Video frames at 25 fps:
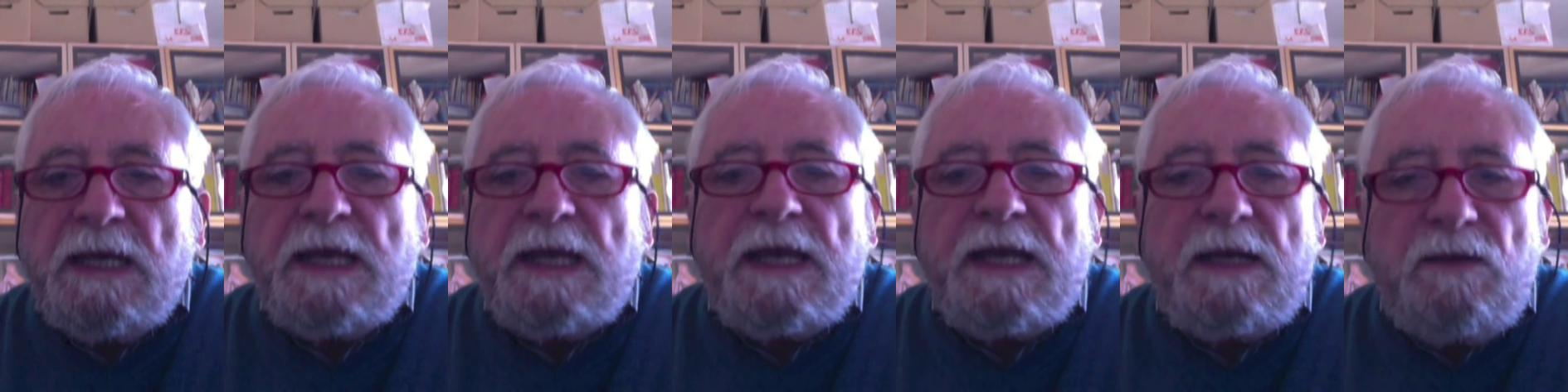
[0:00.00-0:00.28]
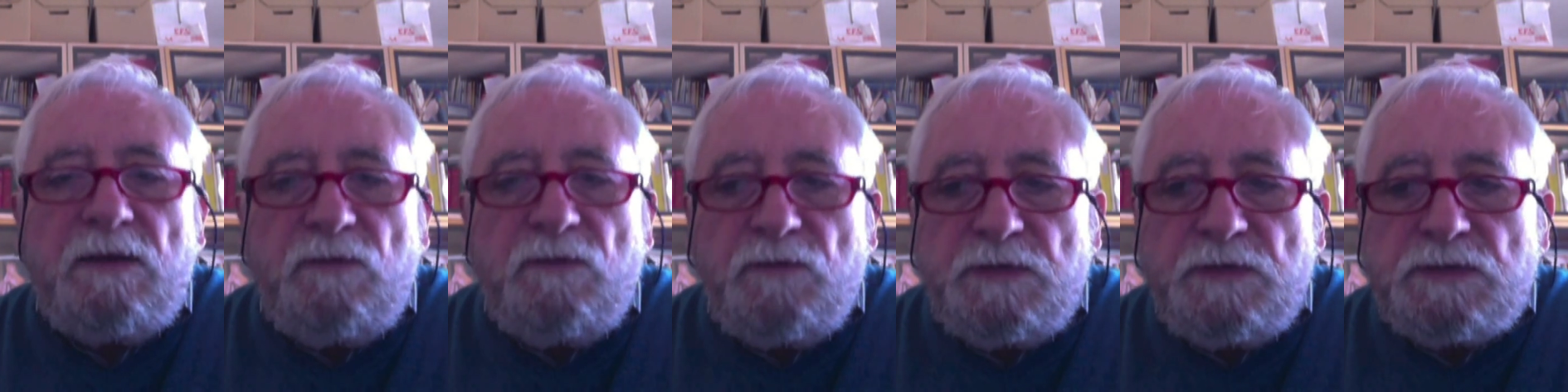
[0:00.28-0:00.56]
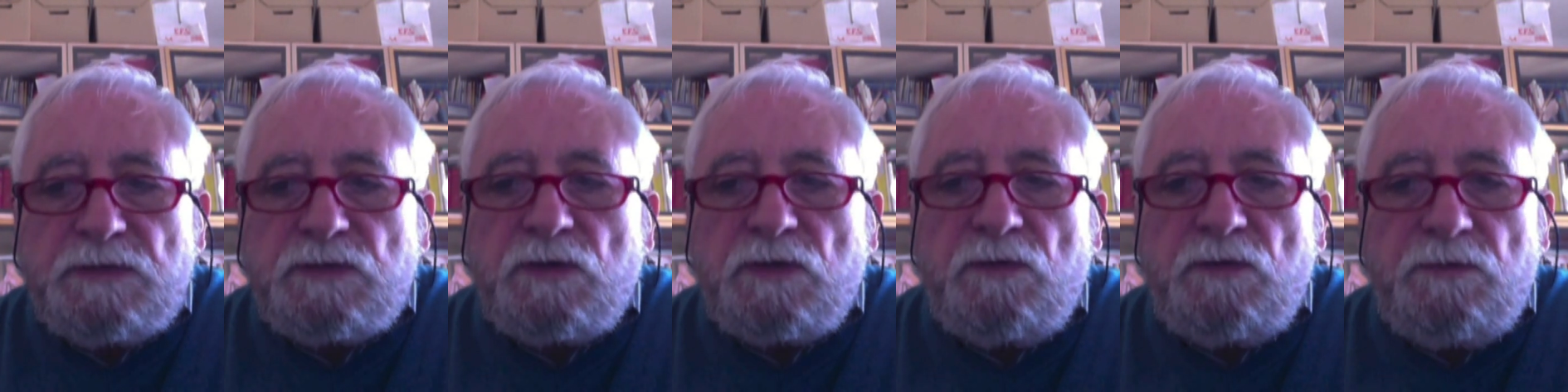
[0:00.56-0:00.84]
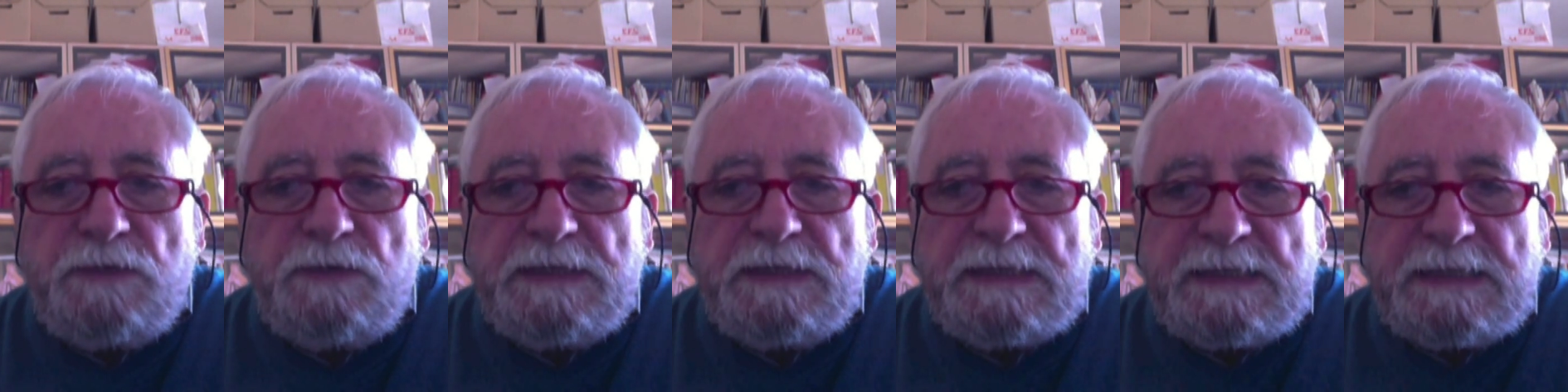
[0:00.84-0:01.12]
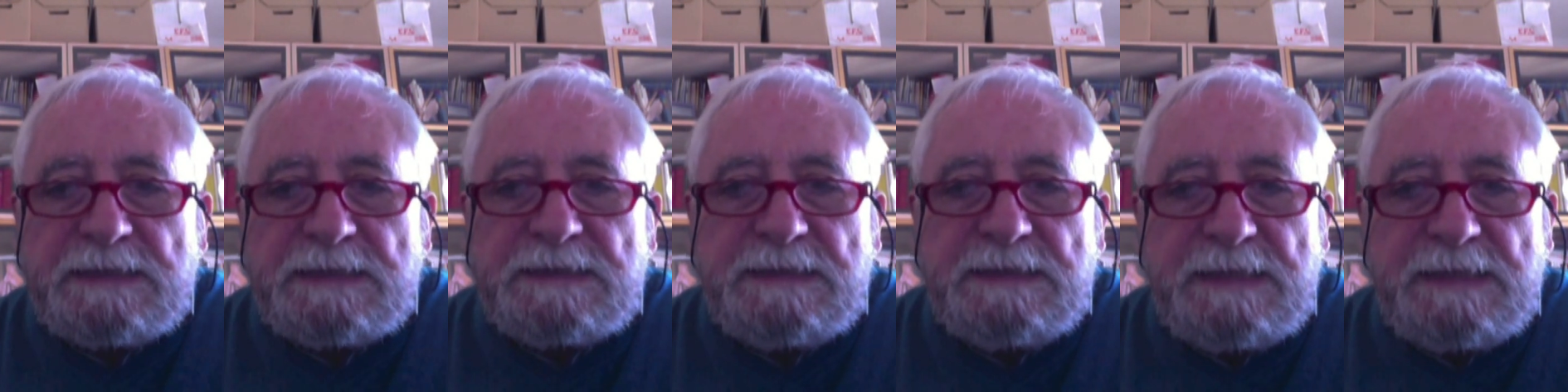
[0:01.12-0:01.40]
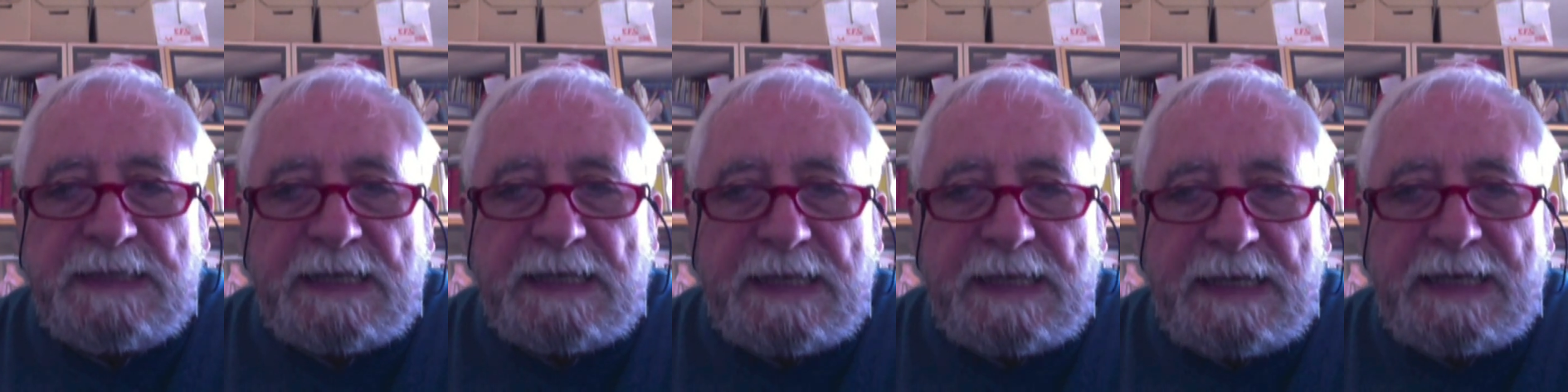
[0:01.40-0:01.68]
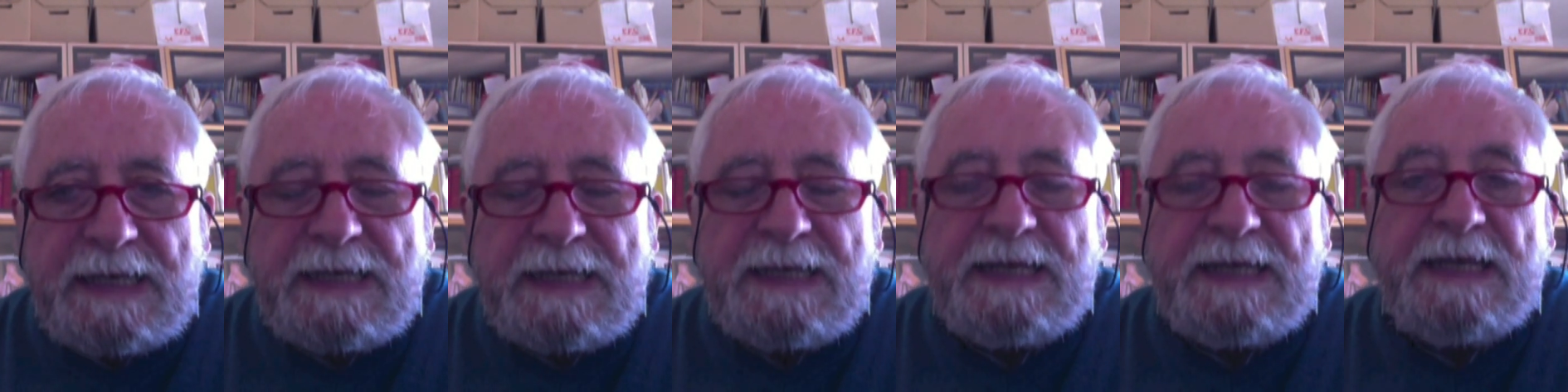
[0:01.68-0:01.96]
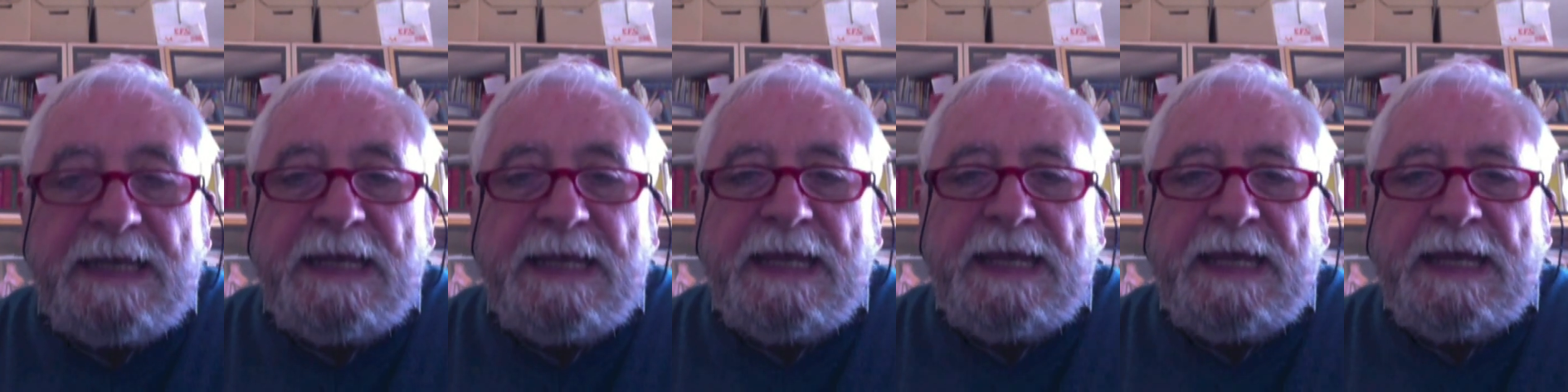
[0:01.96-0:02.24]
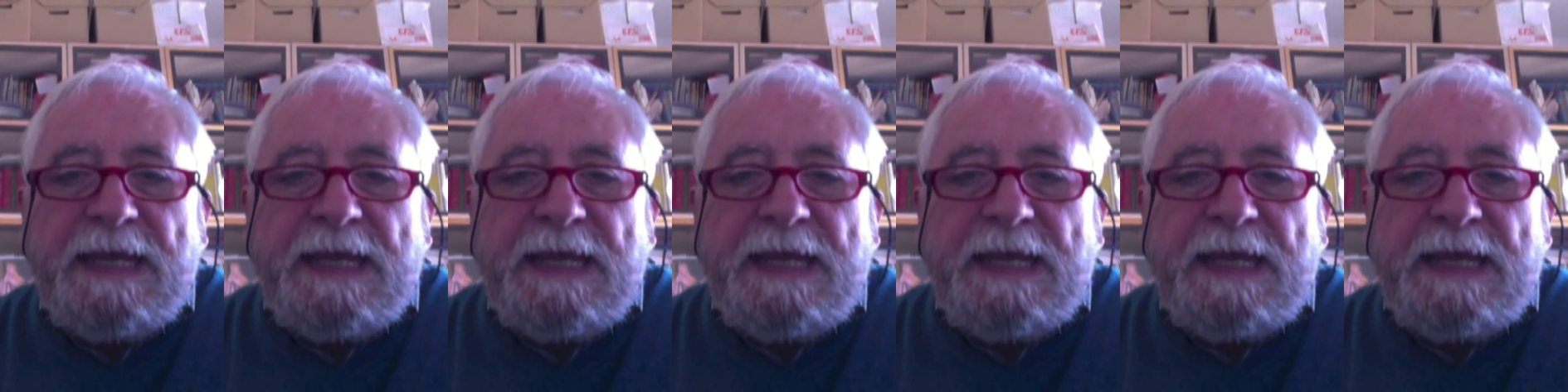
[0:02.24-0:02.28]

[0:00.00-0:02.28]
che hanno visto l'unità sindacale